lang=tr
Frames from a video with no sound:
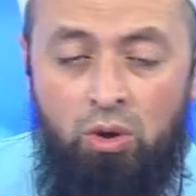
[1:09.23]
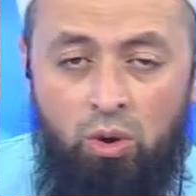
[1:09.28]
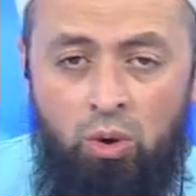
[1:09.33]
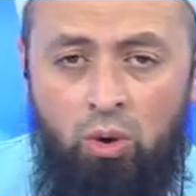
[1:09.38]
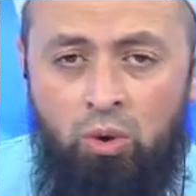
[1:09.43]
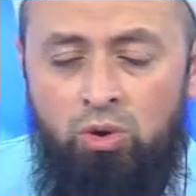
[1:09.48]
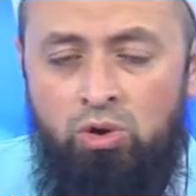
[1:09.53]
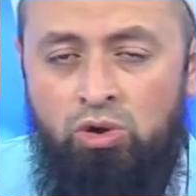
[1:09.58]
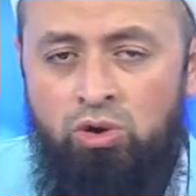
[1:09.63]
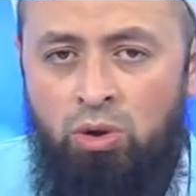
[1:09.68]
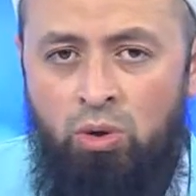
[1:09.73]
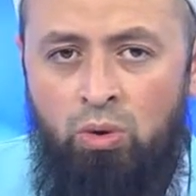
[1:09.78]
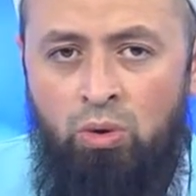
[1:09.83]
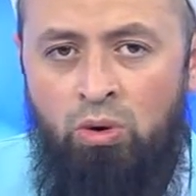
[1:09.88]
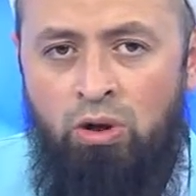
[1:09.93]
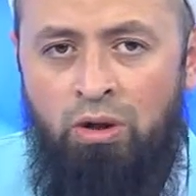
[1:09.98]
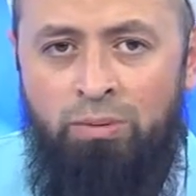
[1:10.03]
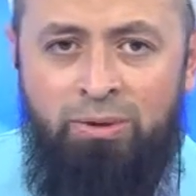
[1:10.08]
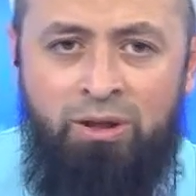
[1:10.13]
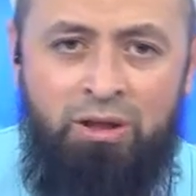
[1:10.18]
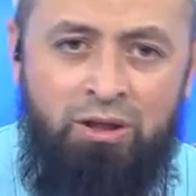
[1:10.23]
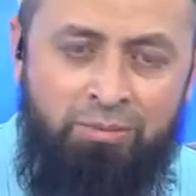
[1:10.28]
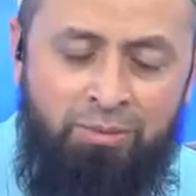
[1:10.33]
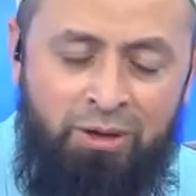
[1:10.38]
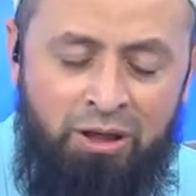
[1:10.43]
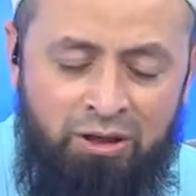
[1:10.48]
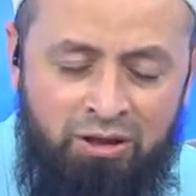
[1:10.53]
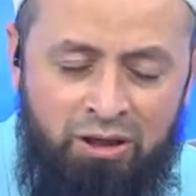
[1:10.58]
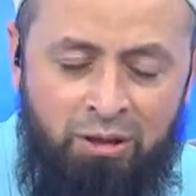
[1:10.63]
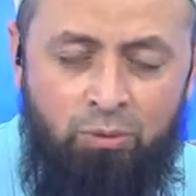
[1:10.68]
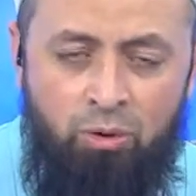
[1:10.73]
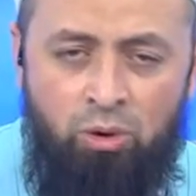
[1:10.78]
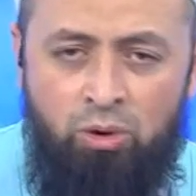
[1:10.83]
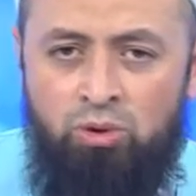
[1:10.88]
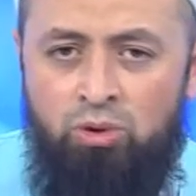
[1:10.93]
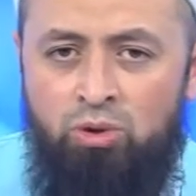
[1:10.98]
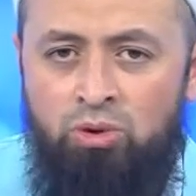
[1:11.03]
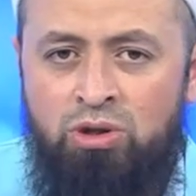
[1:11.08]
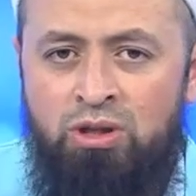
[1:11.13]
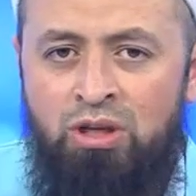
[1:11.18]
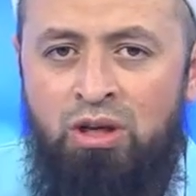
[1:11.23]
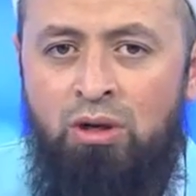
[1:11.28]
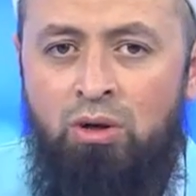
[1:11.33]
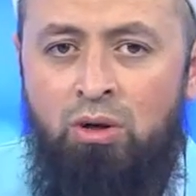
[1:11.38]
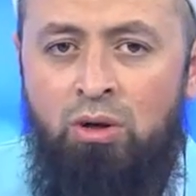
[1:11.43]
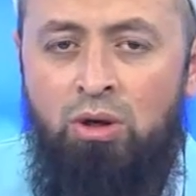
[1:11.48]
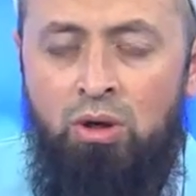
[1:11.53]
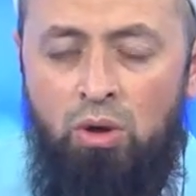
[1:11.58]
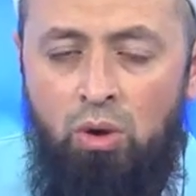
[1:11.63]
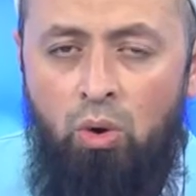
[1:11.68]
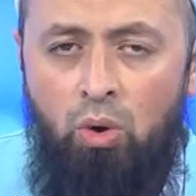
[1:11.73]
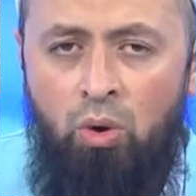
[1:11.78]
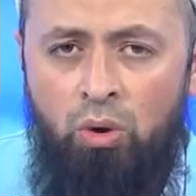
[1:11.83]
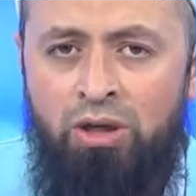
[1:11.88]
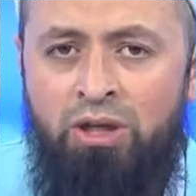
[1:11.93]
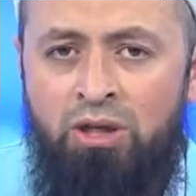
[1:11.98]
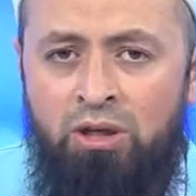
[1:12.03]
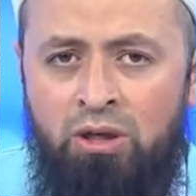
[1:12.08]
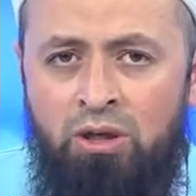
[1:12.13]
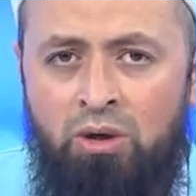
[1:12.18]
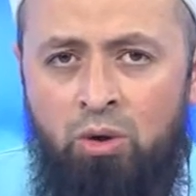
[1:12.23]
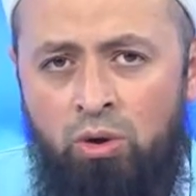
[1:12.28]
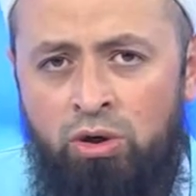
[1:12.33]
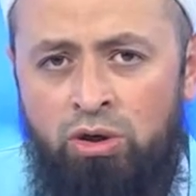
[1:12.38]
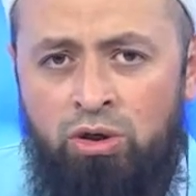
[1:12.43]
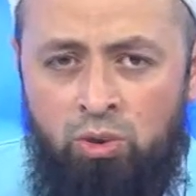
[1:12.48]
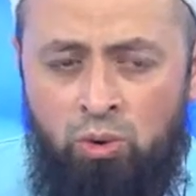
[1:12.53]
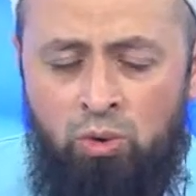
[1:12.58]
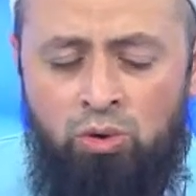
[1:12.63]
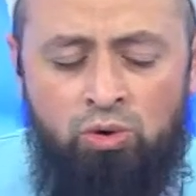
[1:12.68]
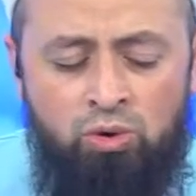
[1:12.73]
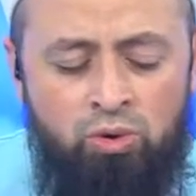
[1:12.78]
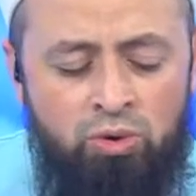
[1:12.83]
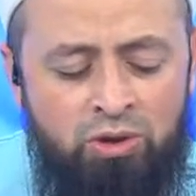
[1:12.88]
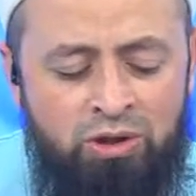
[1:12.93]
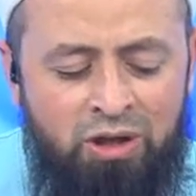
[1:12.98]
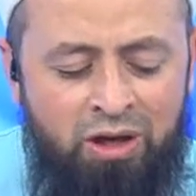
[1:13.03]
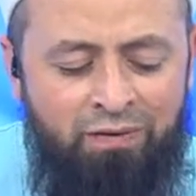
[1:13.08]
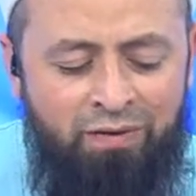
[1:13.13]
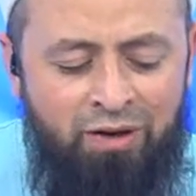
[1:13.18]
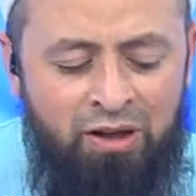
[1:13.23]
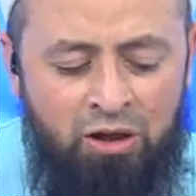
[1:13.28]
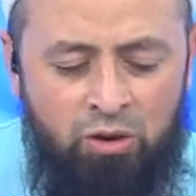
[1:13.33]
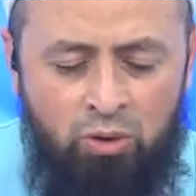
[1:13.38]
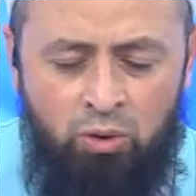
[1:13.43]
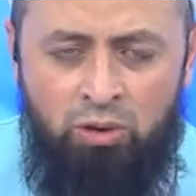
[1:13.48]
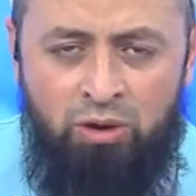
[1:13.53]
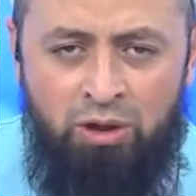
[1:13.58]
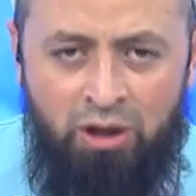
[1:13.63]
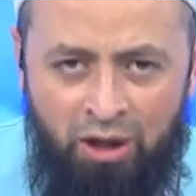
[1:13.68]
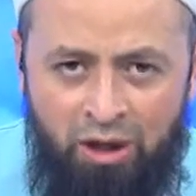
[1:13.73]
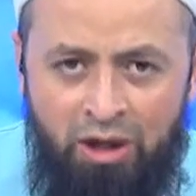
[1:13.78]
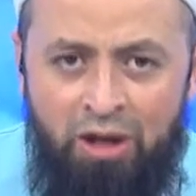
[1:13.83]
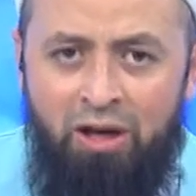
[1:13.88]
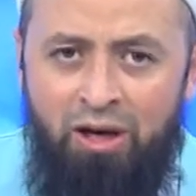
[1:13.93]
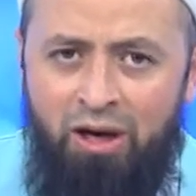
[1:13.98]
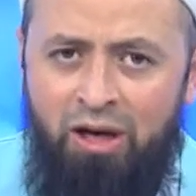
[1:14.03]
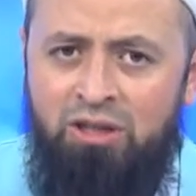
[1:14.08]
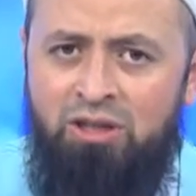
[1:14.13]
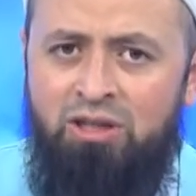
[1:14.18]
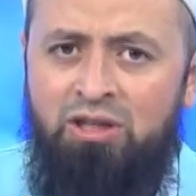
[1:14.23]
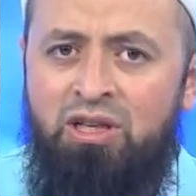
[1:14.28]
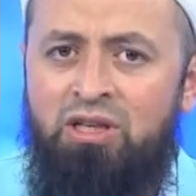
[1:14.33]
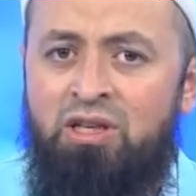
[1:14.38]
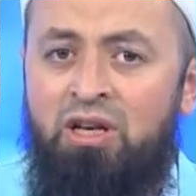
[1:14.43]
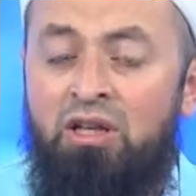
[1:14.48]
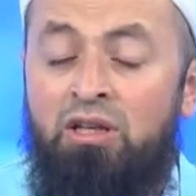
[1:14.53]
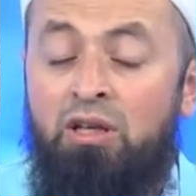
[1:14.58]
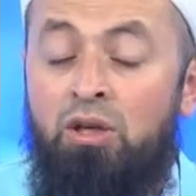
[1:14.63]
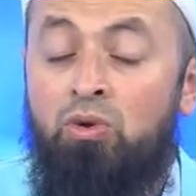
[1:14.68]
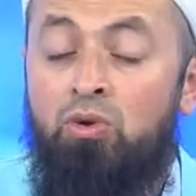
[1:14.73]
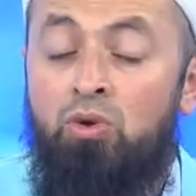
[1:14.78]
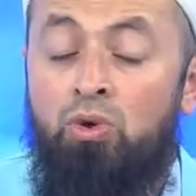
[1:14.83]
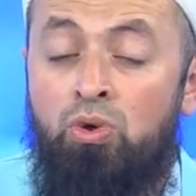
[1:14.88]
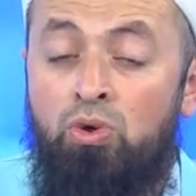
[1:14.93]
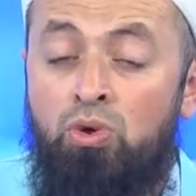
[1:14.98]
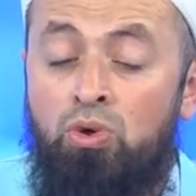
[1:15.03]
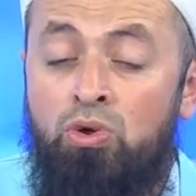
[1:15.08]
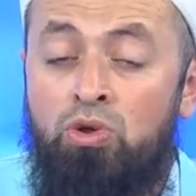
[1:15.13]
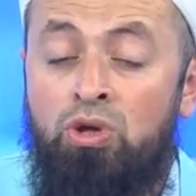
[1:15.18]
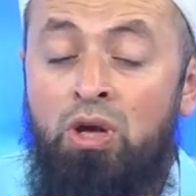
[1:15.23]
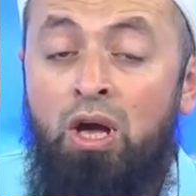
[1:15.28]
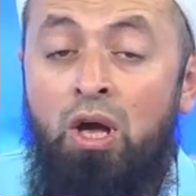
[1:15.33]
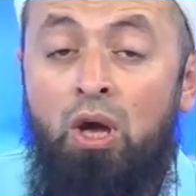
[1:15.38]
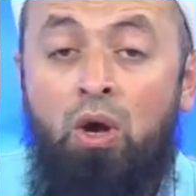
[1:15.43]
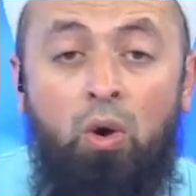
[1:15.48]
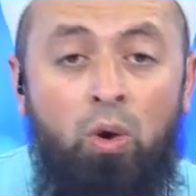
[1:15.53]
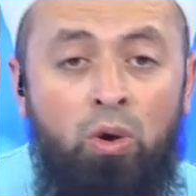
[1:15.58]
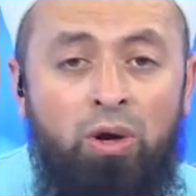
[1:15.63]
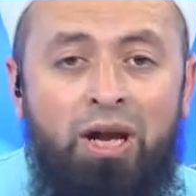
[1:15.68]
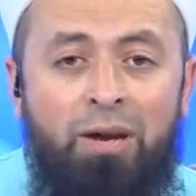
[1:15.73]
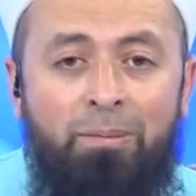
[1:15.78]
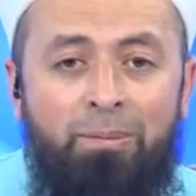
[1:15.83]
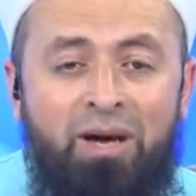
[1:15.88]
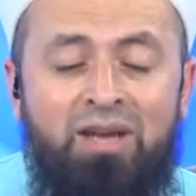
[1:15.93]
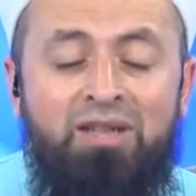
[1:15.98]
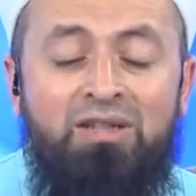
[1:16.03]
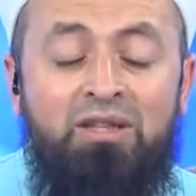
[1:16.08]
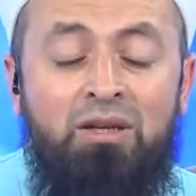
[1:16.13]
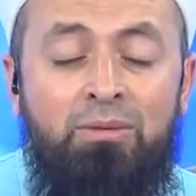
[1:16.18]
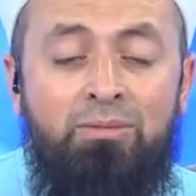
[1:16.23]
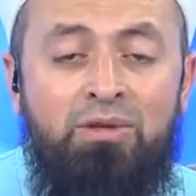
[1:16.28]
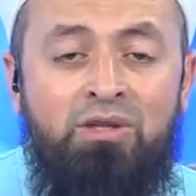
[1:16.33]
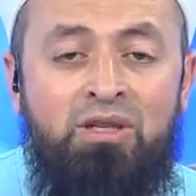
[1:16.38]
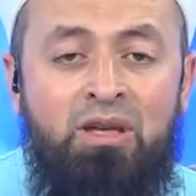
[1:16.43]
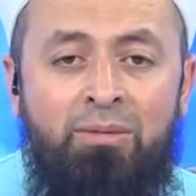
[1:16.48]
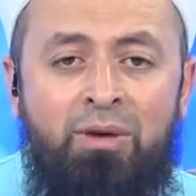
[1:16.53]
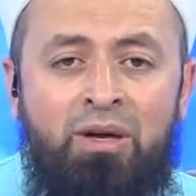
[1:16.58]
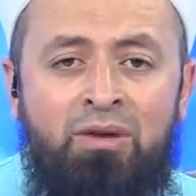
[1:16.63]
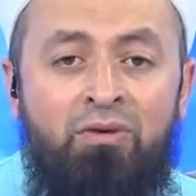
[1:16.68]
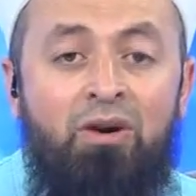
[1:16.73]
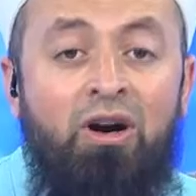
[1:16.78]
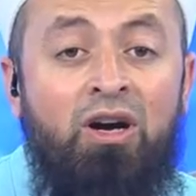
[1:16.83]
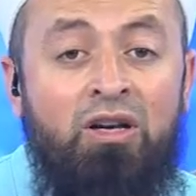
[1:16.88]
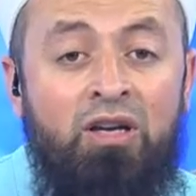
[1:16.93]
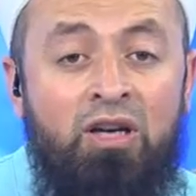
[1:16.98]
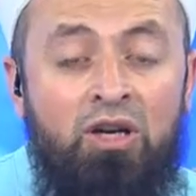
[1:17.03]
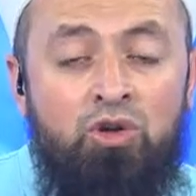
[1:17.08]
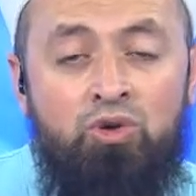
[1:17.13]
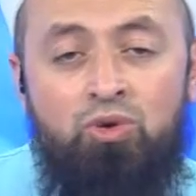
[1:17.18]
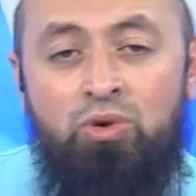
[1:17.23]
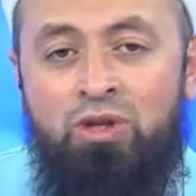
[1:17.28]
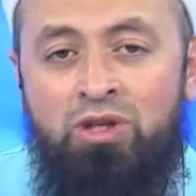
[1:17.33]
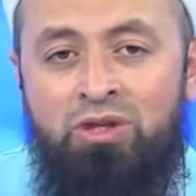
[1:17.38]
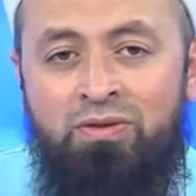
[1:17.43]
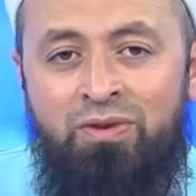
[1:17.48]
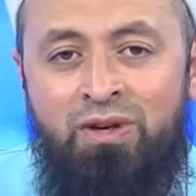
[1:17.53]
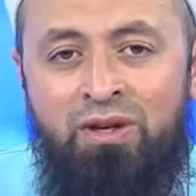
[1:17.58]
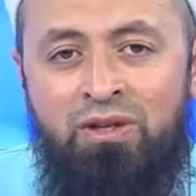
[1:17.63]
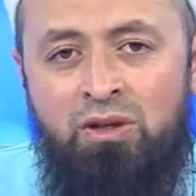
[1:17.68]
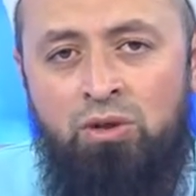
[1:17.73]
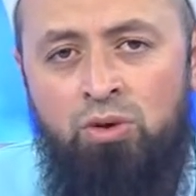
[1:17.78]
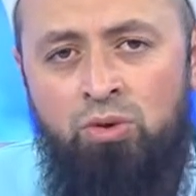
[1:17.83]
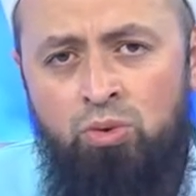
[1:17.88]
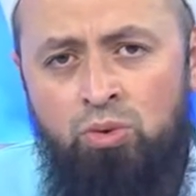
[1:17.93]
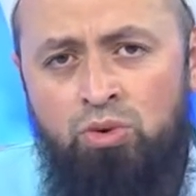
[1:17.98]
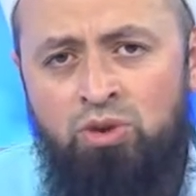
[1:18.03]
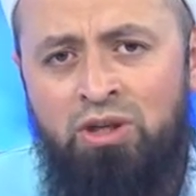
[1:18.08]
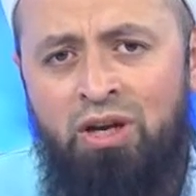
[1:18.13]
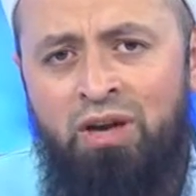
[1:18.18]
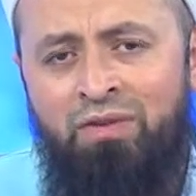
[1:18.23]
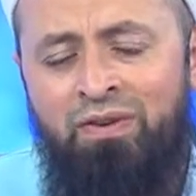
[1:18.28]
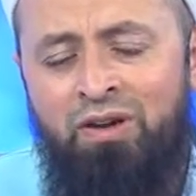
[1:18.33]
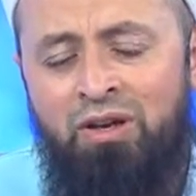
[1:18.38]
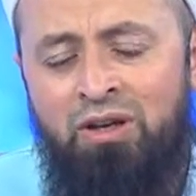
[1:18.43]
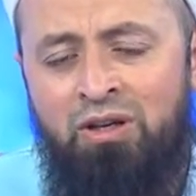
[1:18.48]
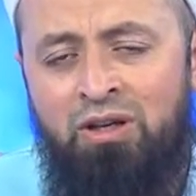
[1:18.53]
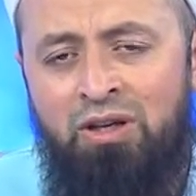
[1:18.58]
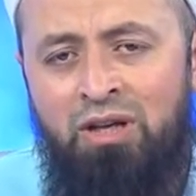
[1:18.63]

13'te olabilir belki tam 13. sayfa 12-13. sayfaları orada açınca zaten görürüz. Oraya baktığımız zaman vakia suresi vardır. 3 sayfalık